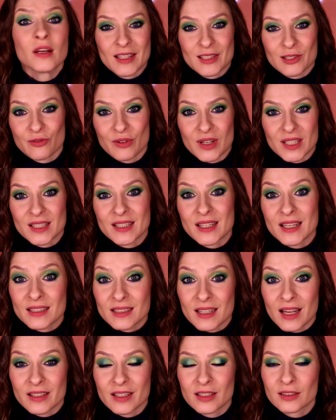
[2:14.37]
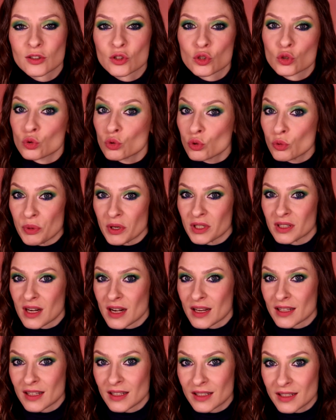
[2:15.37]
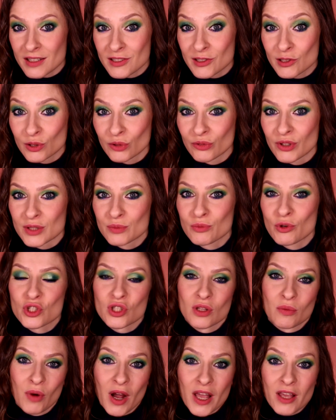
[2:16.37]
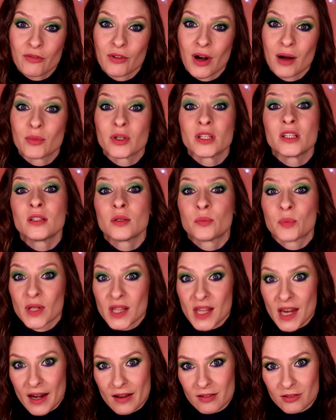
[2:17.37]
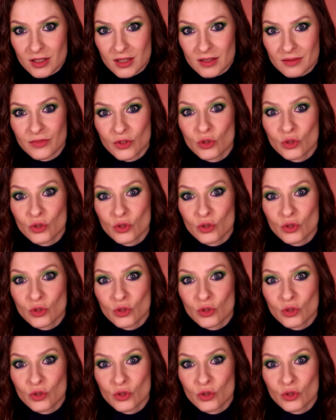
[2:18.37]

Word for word: Если у вас есть какие-то супер дорогие кисти, то, возможно, мои вам и не понравятся.